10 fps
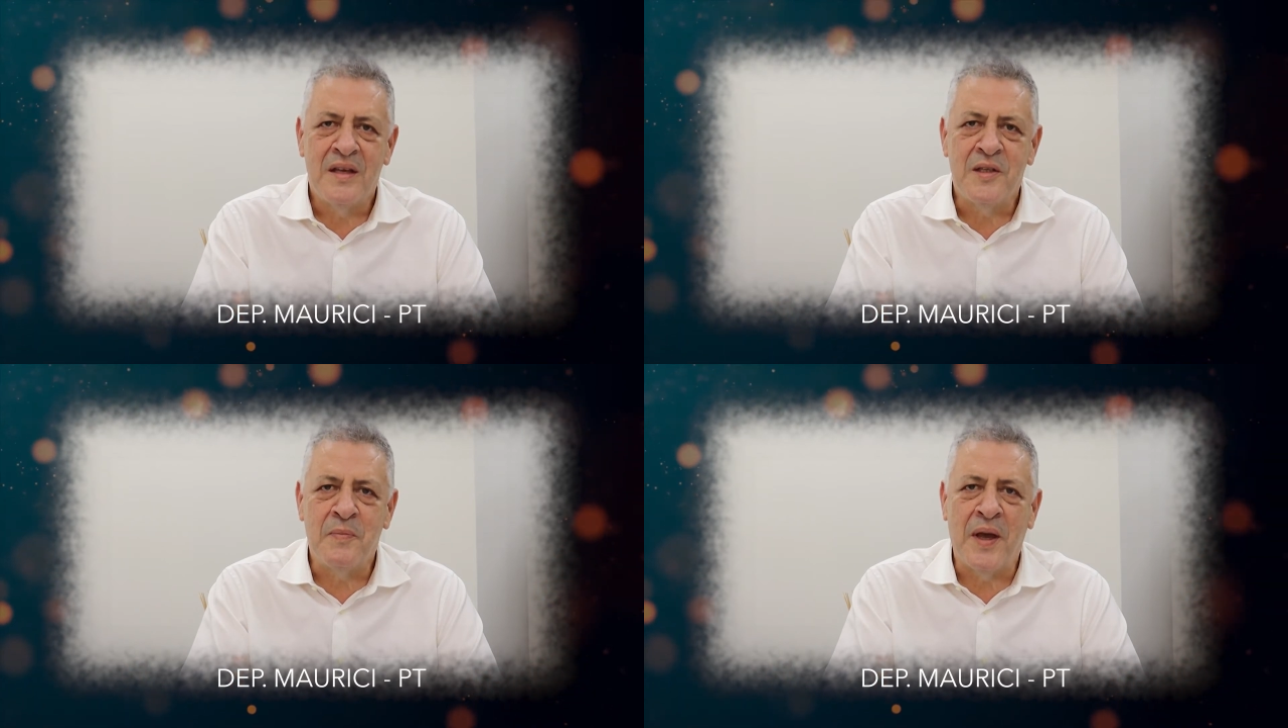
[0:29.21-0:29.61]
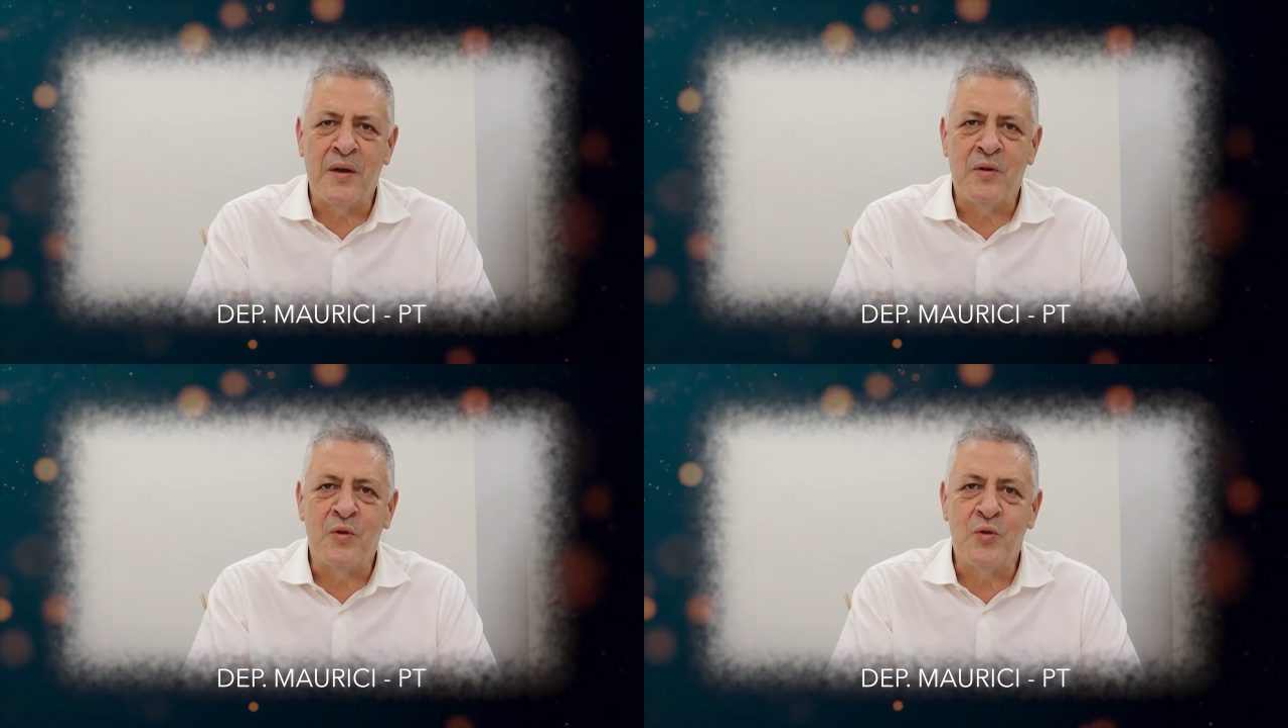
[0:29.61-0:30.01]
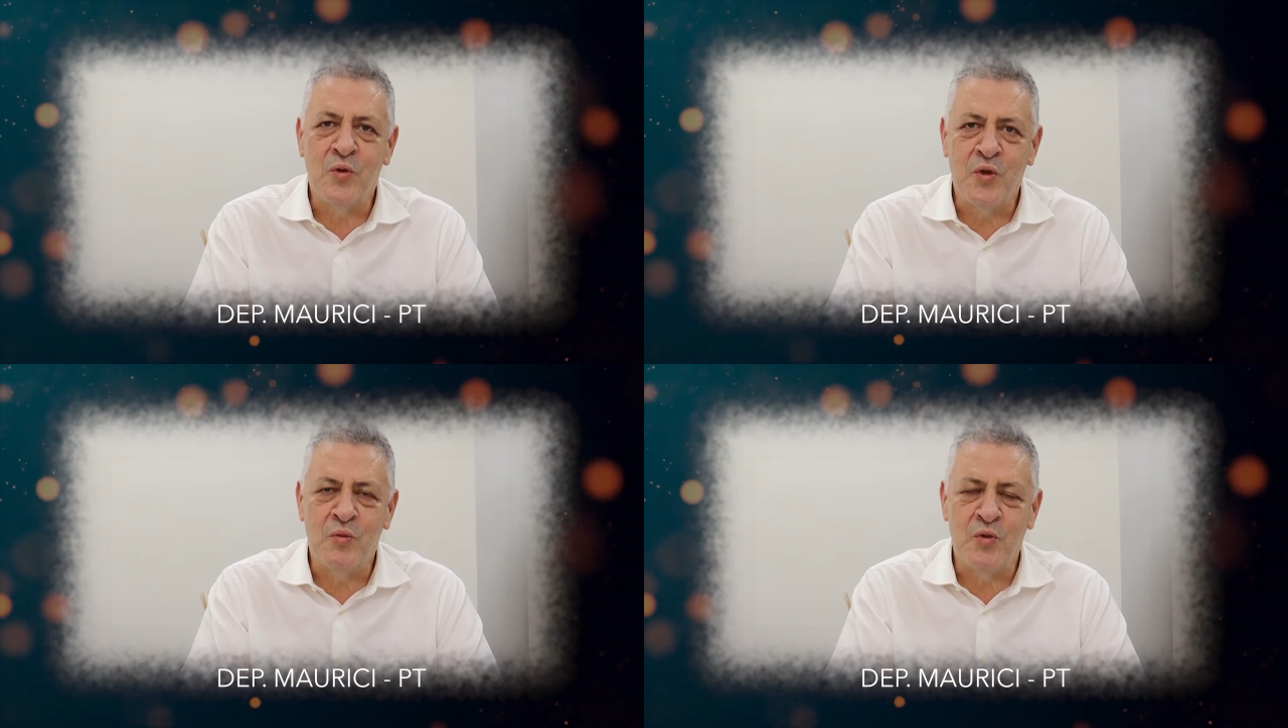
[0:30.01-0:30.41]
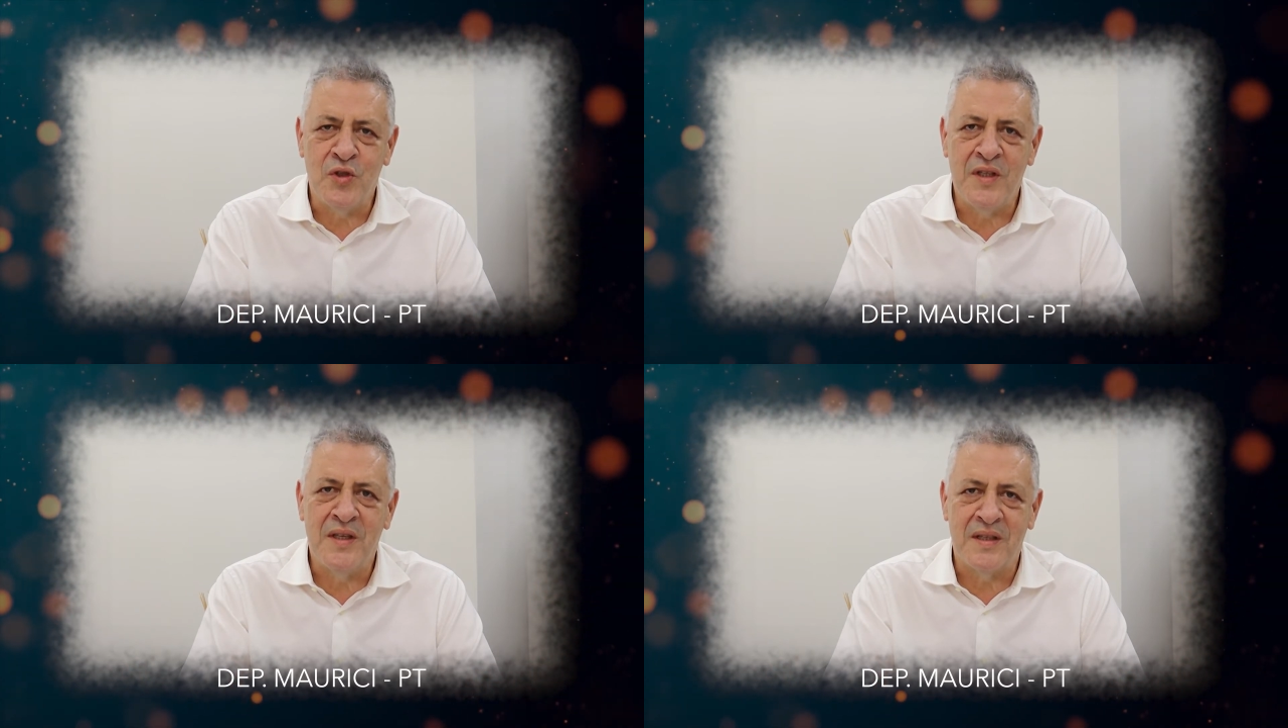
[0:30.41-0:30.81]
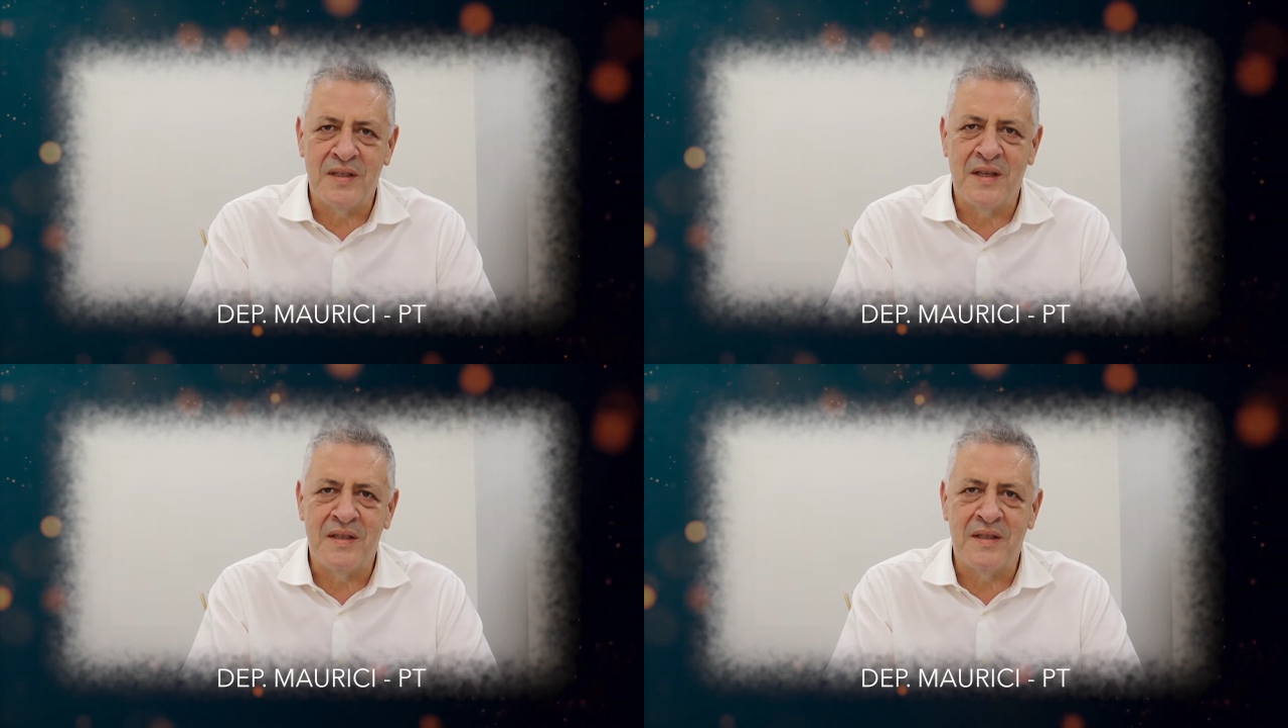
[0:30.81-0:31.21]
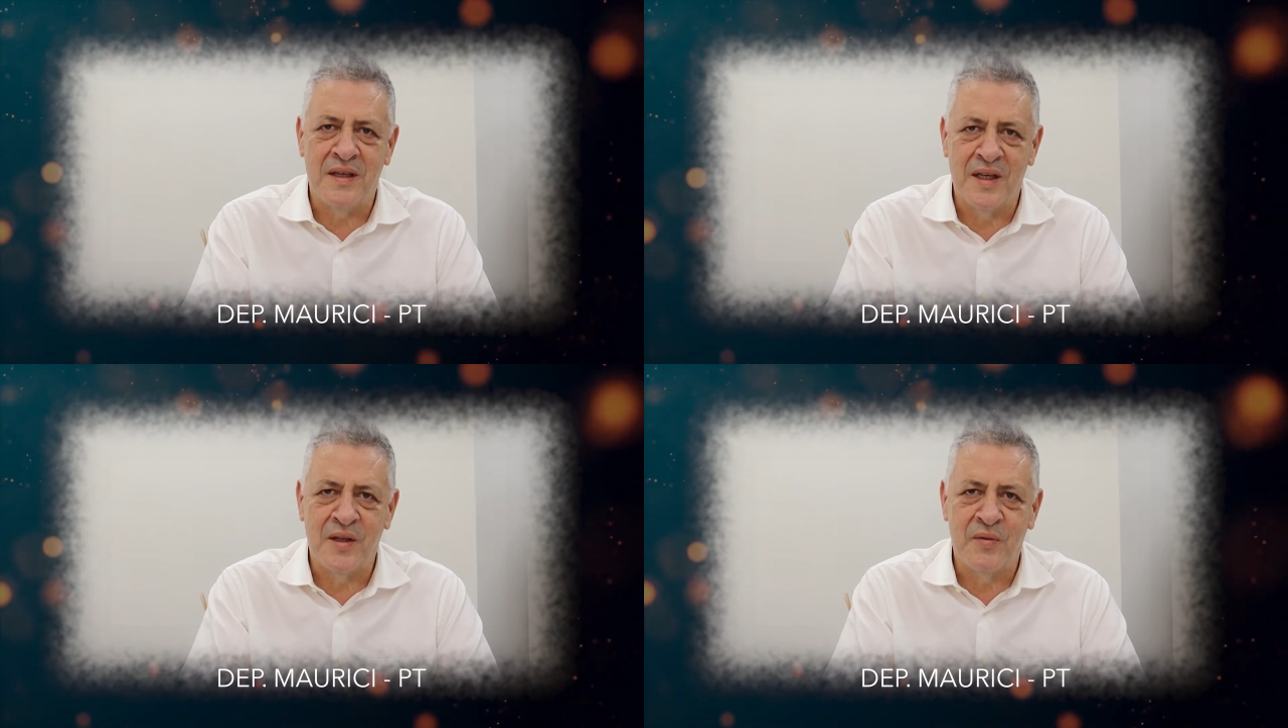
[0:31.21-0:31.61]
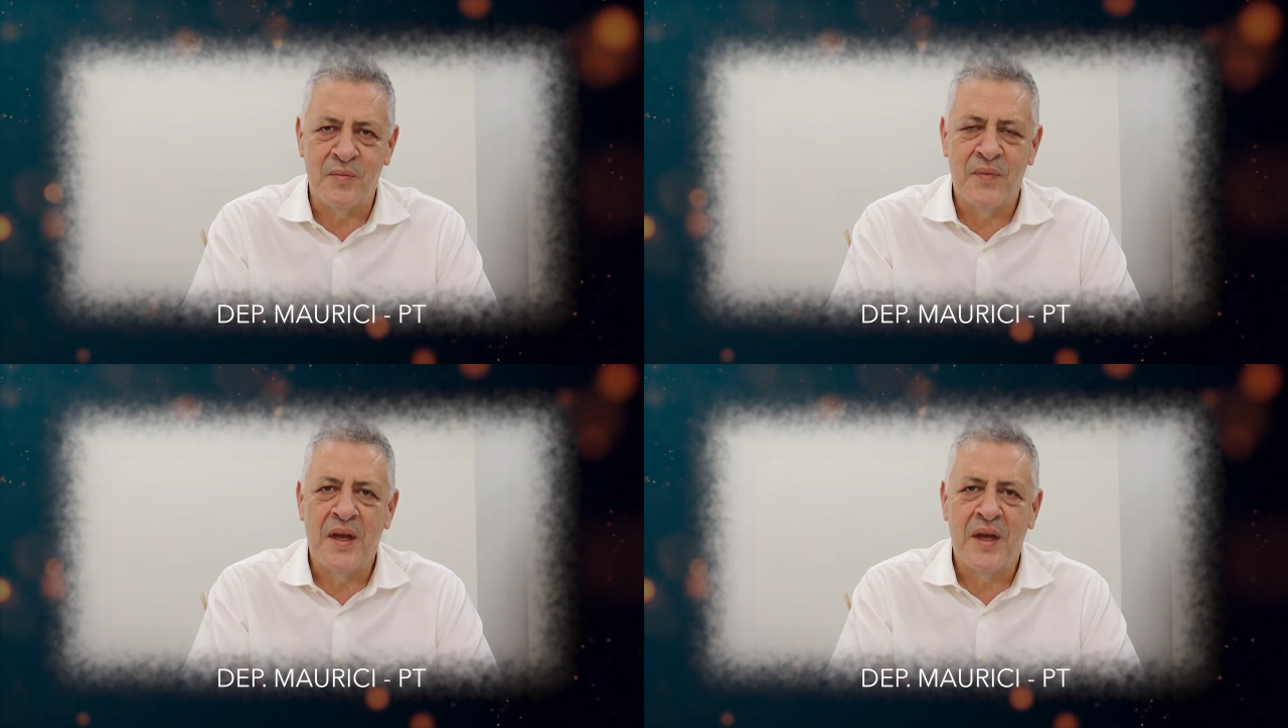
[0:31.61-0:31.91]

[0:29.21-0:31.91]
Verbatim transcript: Espero que os últimos dias deste ano,